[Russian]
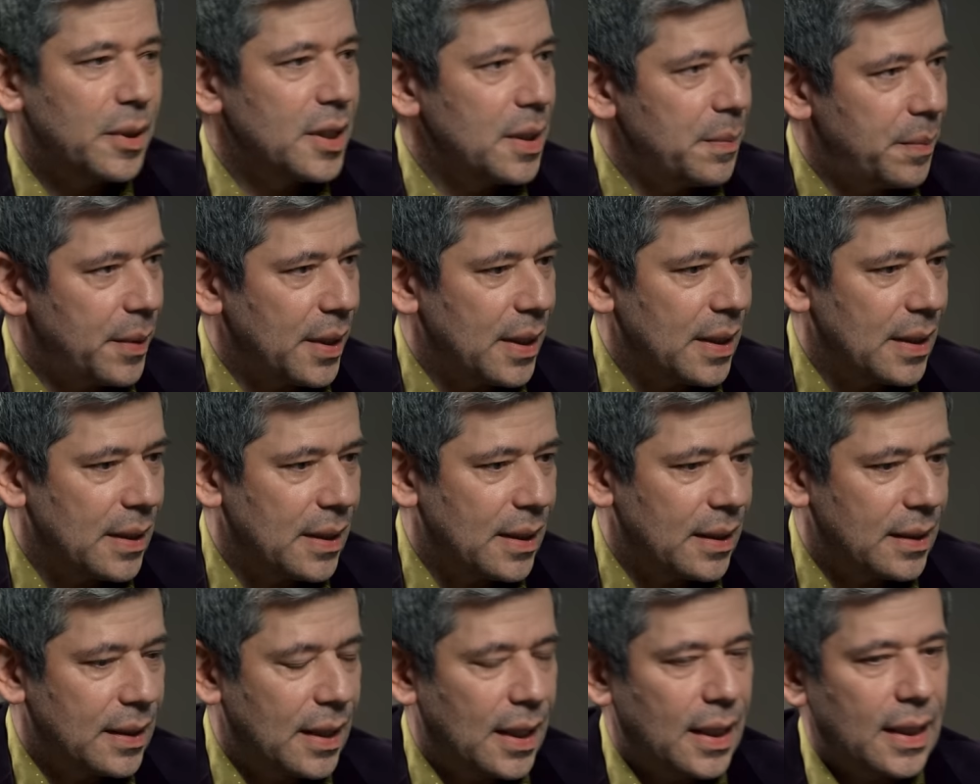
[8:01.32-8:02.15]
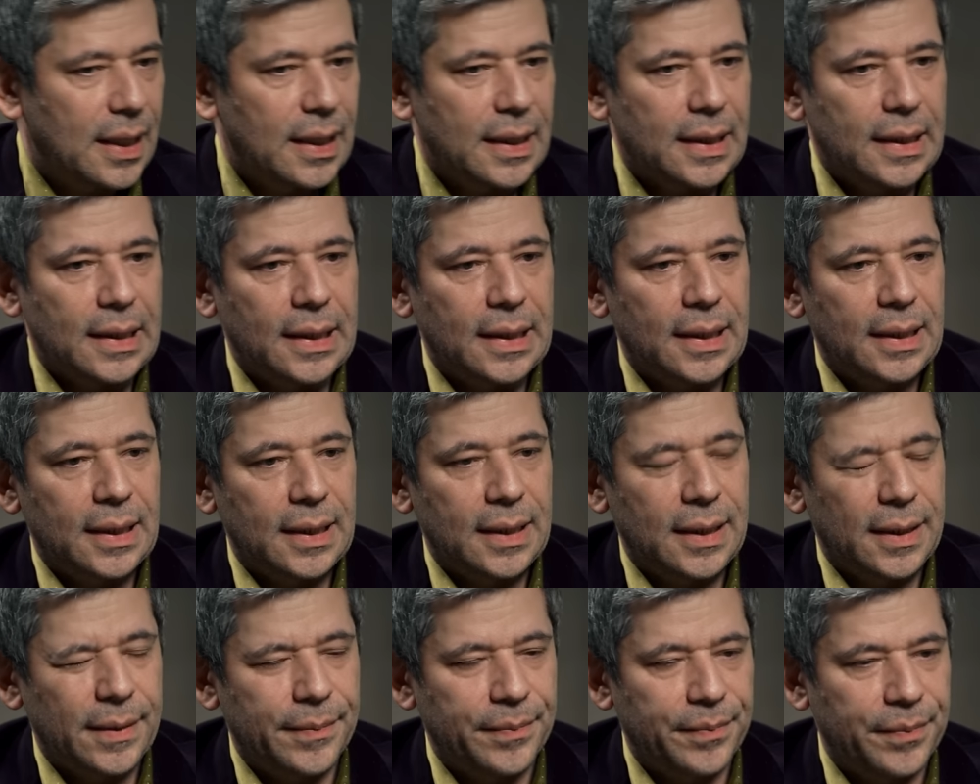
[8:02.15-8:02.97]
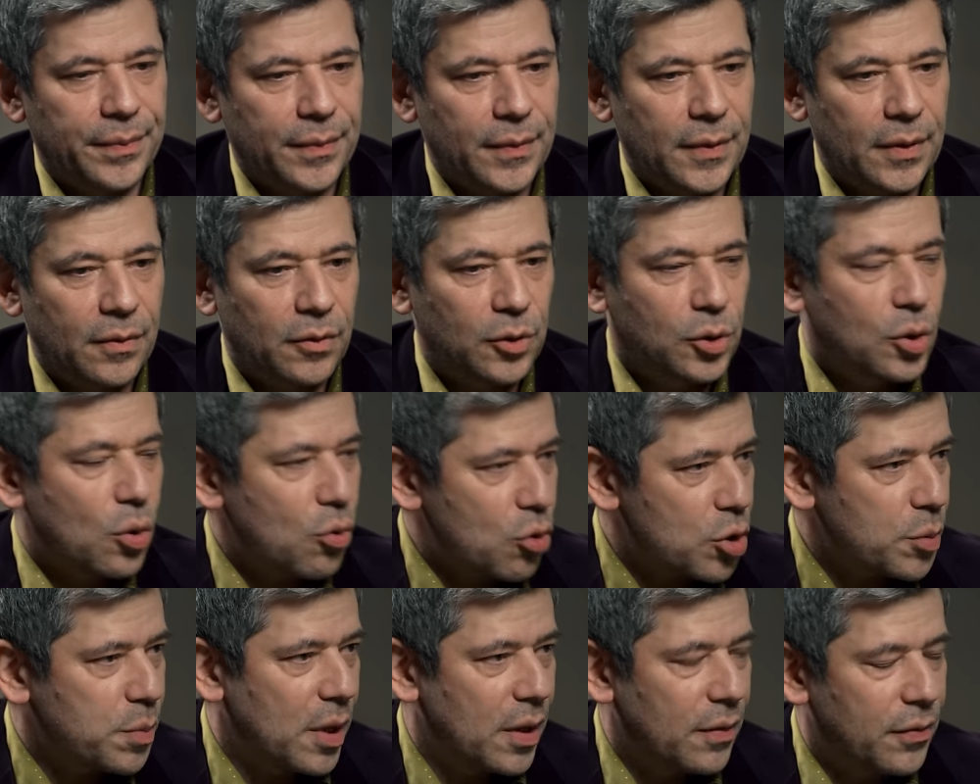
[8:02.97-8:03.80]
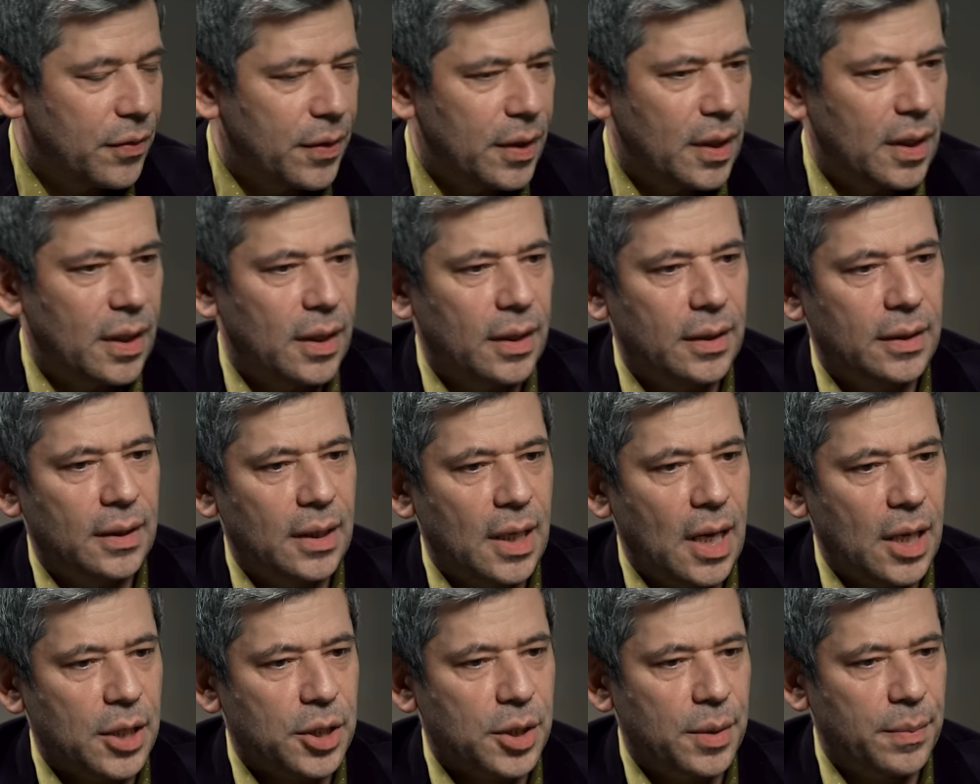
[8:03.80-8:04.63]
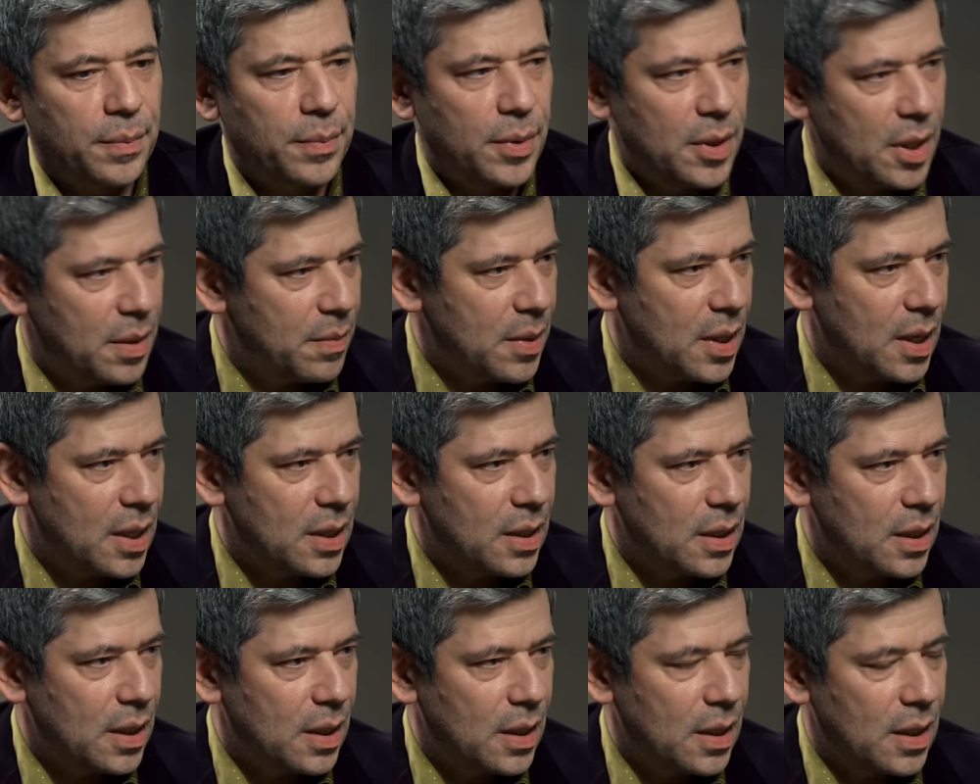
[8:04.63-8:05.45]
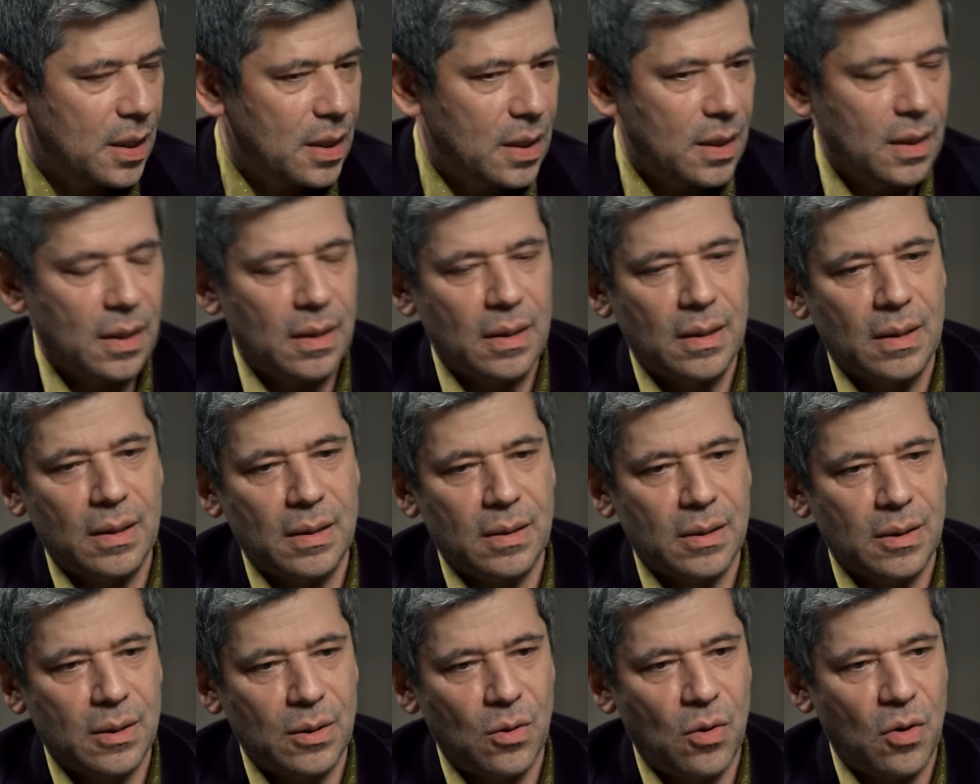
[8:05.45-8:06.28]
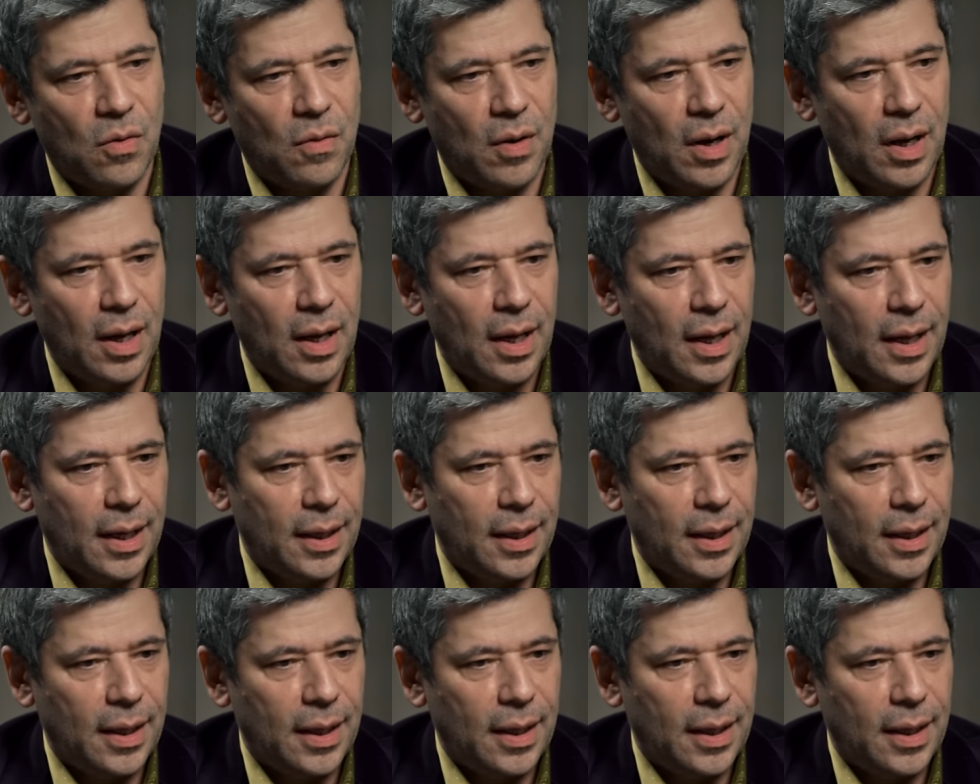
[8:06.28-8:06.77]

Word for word: было не принято, да. И дружба в нашем понимании э, слова